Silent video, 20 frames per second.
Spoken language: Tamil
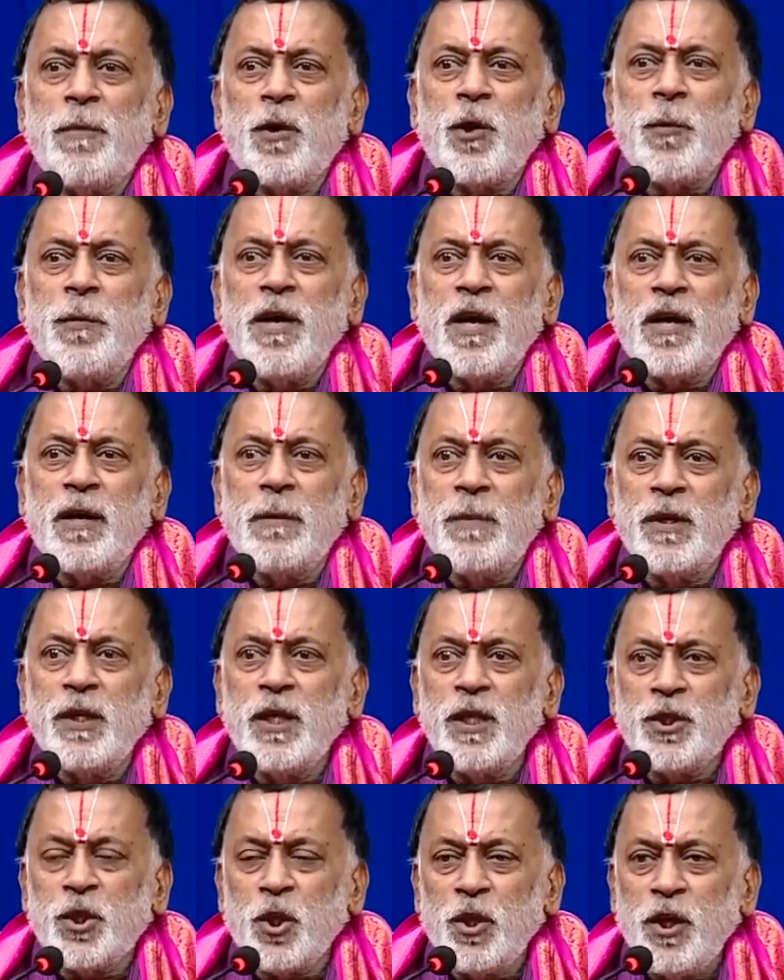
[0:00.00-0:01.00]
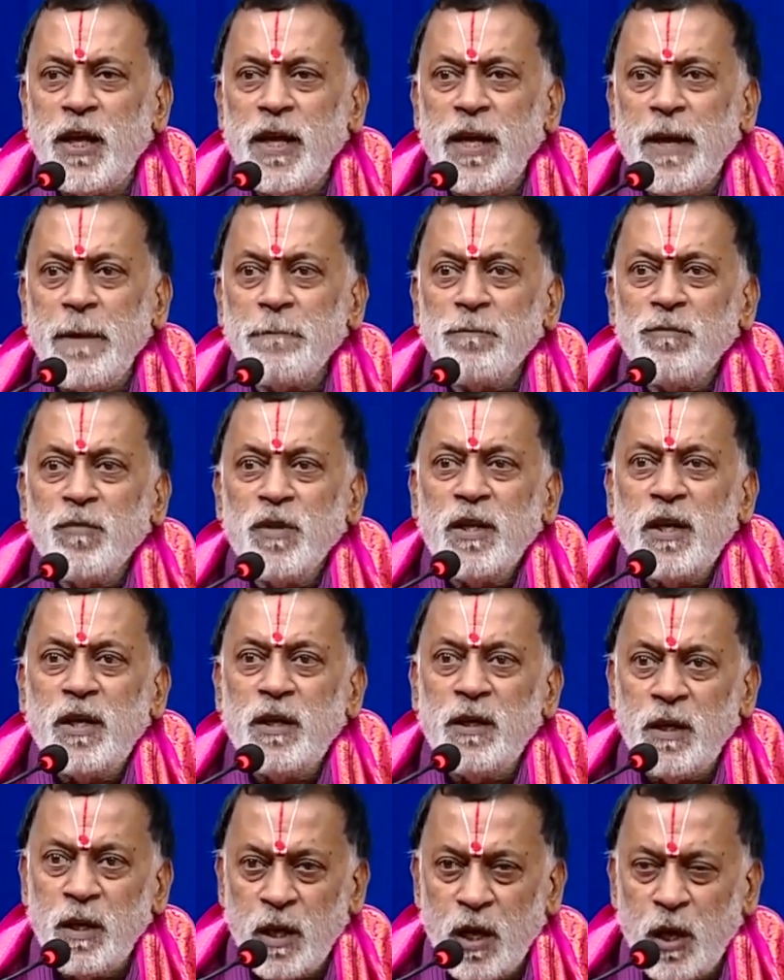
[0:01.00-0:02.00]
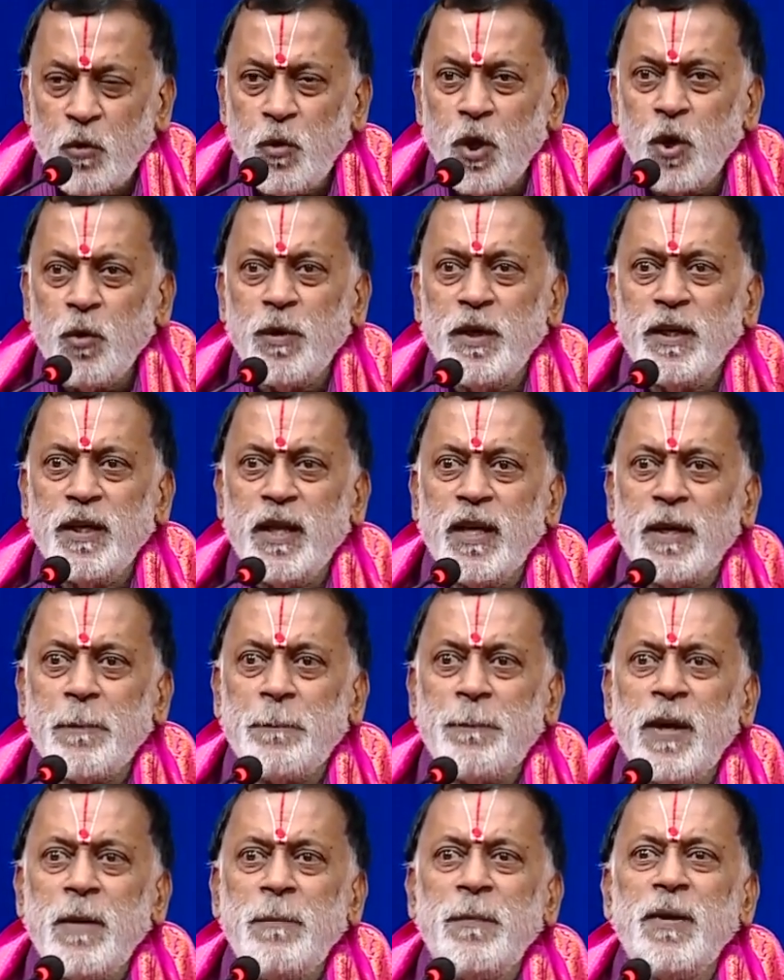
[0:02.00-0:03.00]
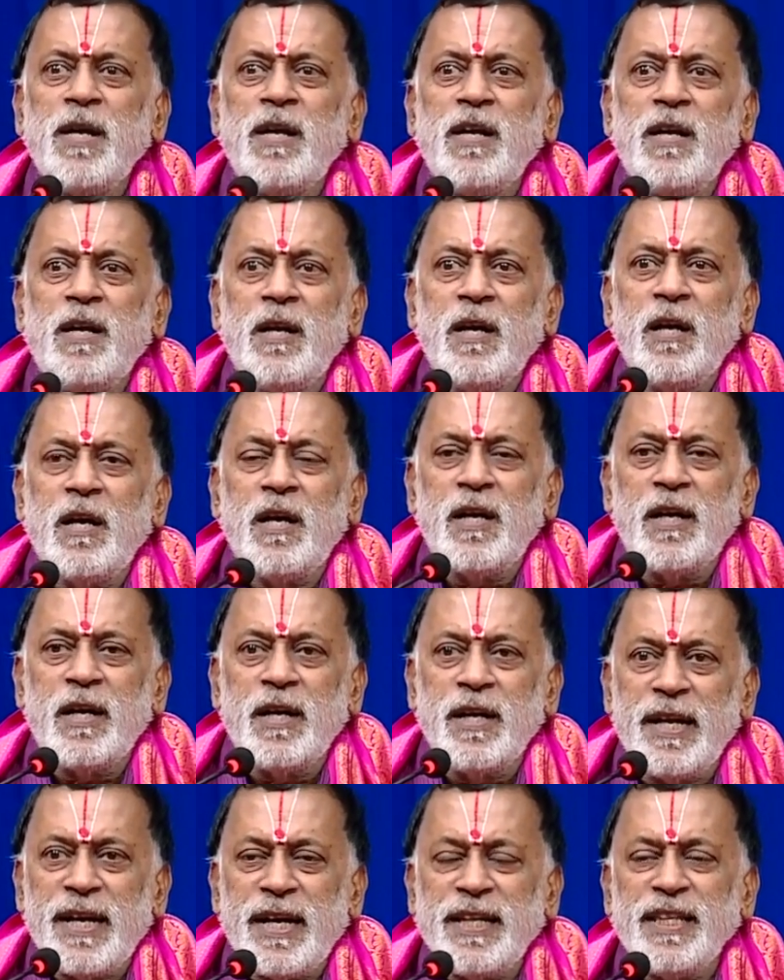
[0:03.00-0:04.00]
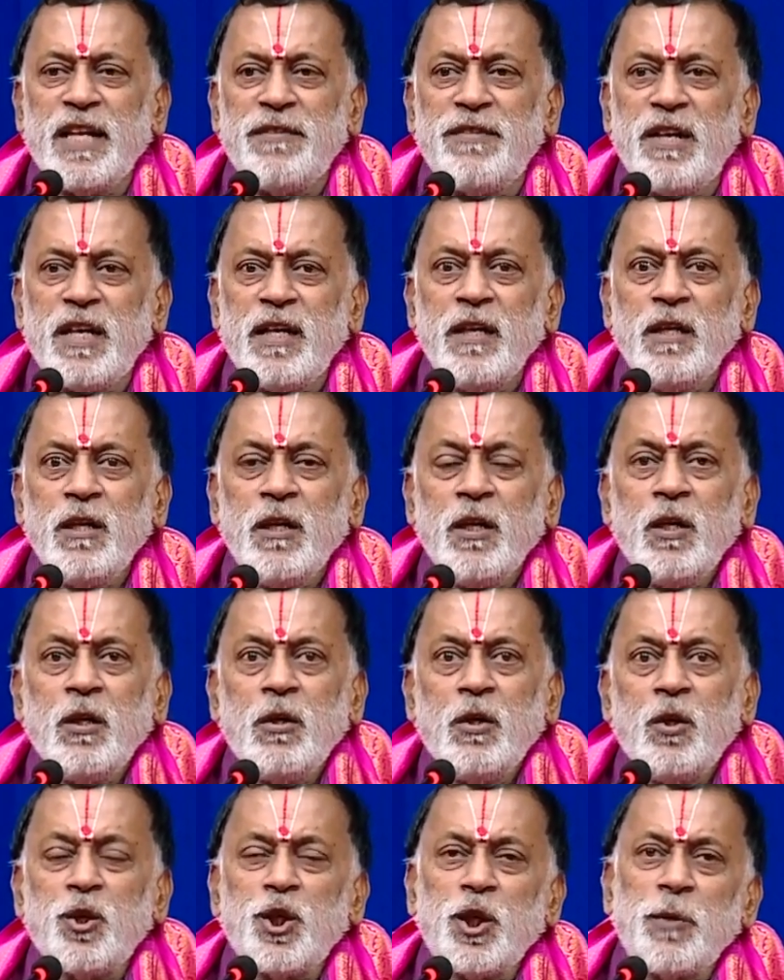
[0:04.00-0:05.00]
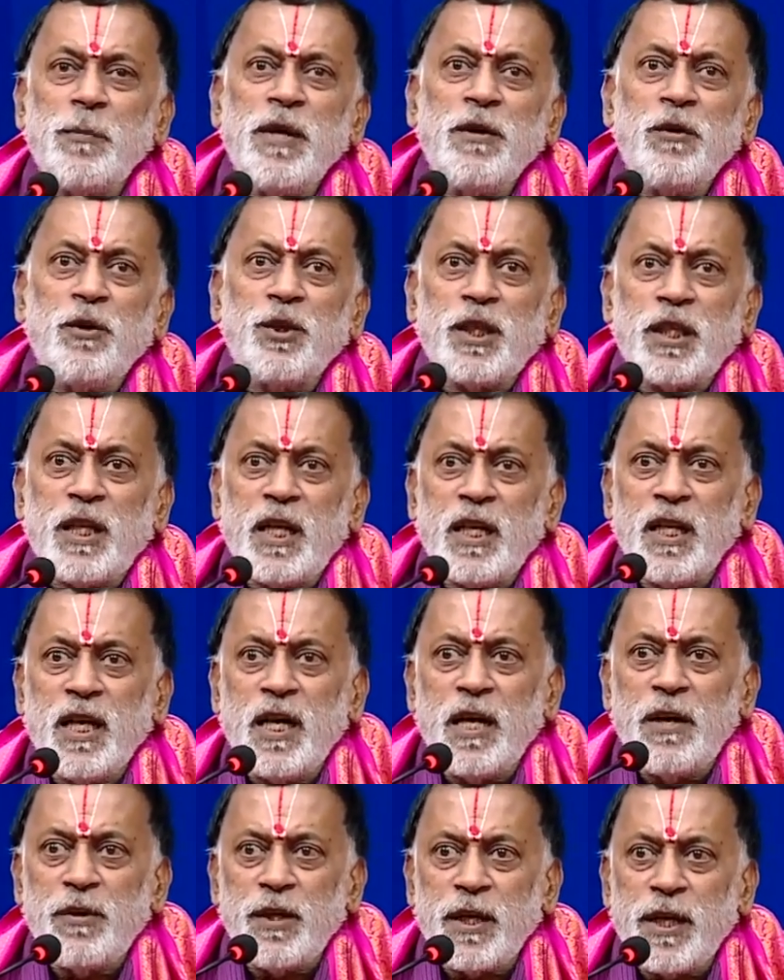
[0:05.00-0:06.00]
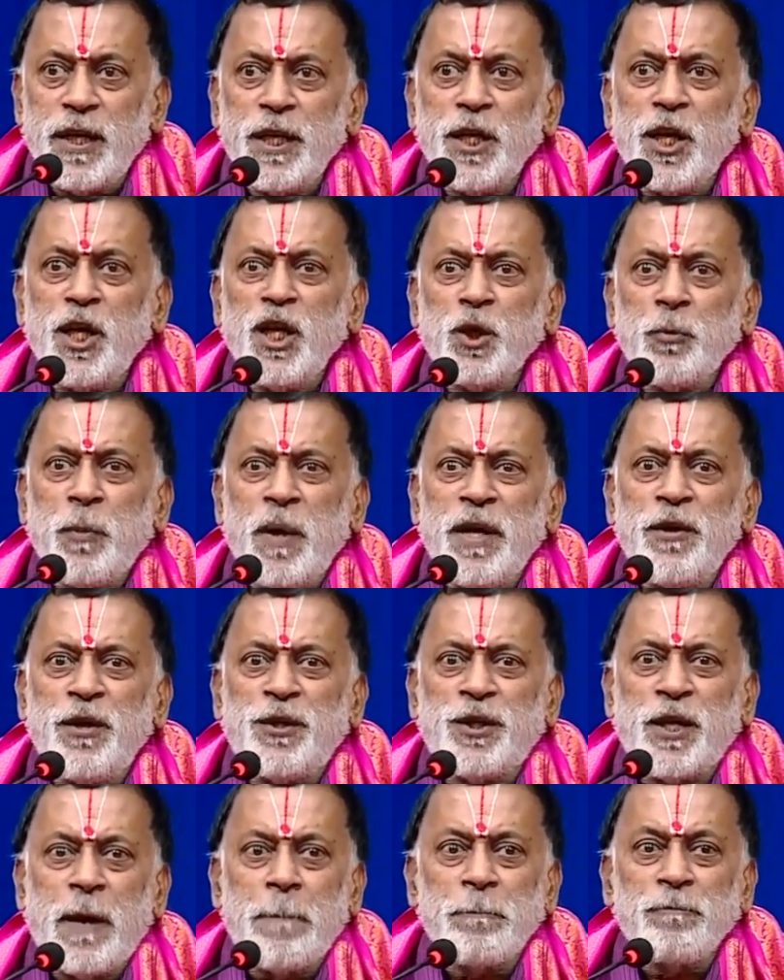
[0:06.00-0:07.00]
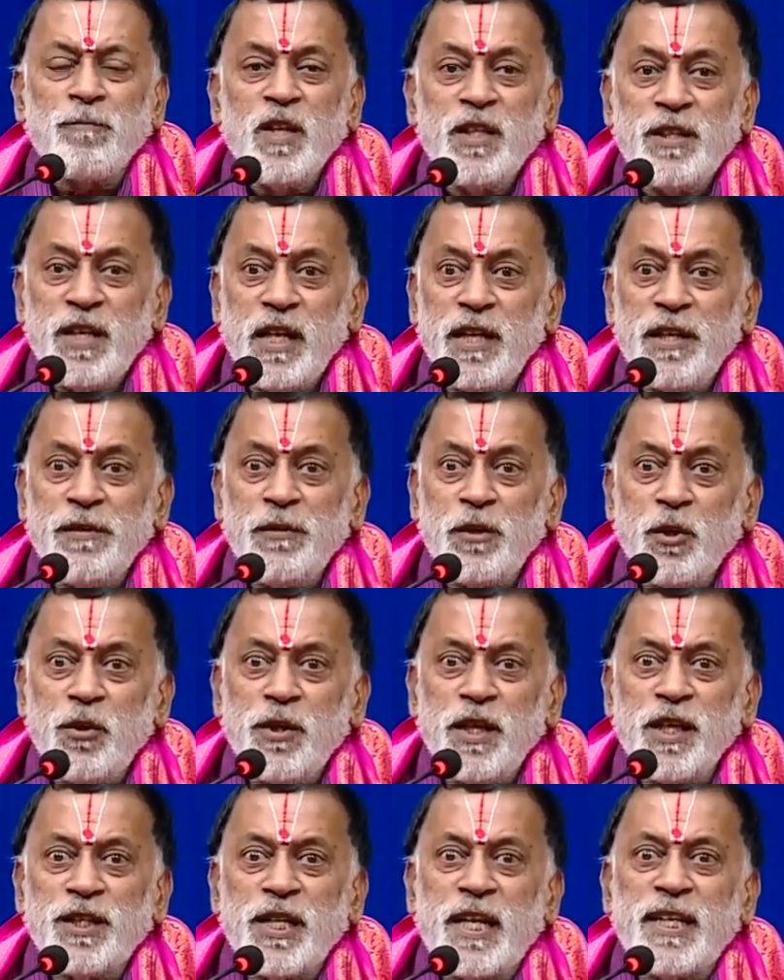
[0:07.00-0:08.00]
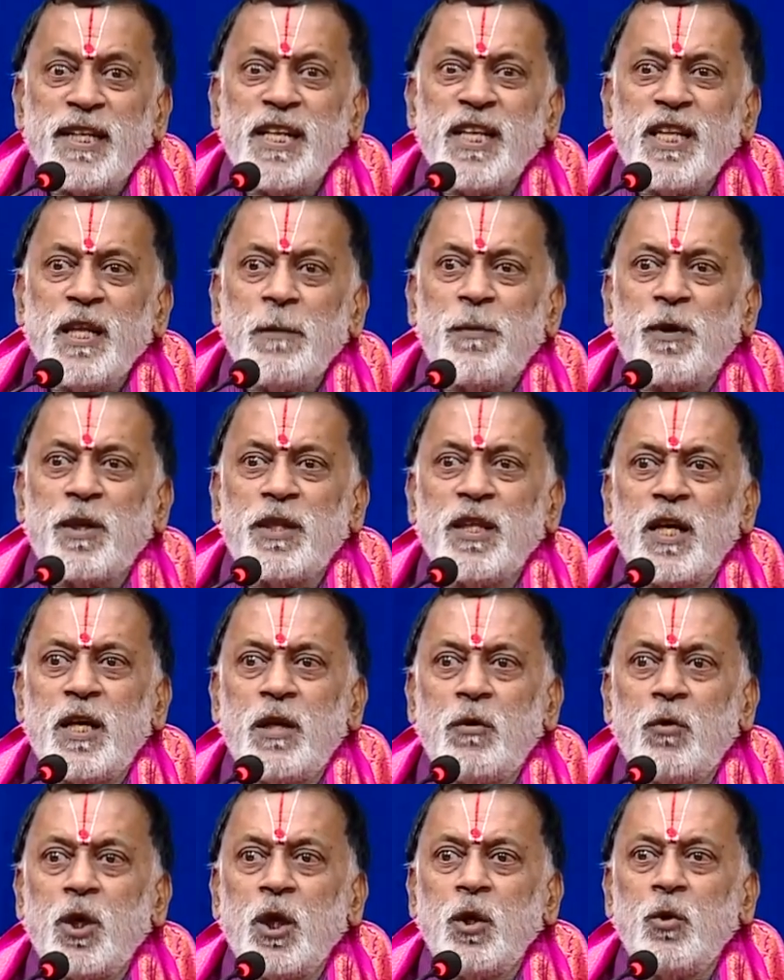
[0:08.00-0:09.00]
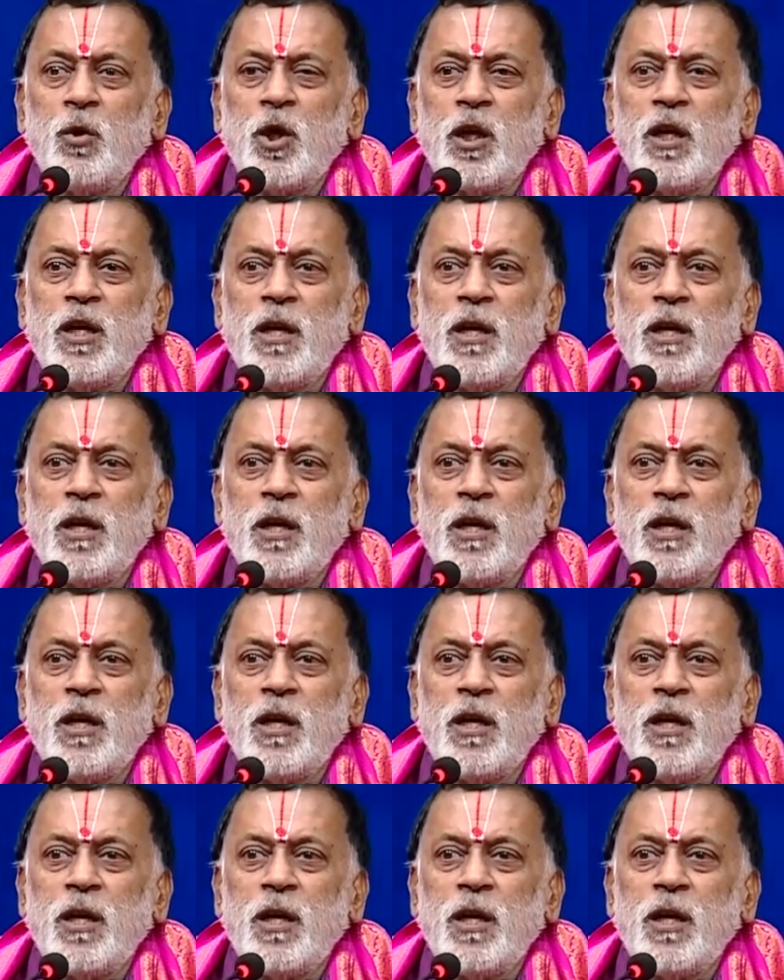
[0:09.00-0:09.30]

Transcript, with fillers: பொறுமையாக பதில் சொல்லி அவ்வளவு நற்பண்புகள் நிறைந்தவர் ஒரு சமயம் ஒருத்தர் நான் அவருக்கு இன்ட்ரடியூஸ் பண்ணி வச்சேன் சார் இவர் கூட சட்டநாதபுரம் தான் உங்கள் ஊர்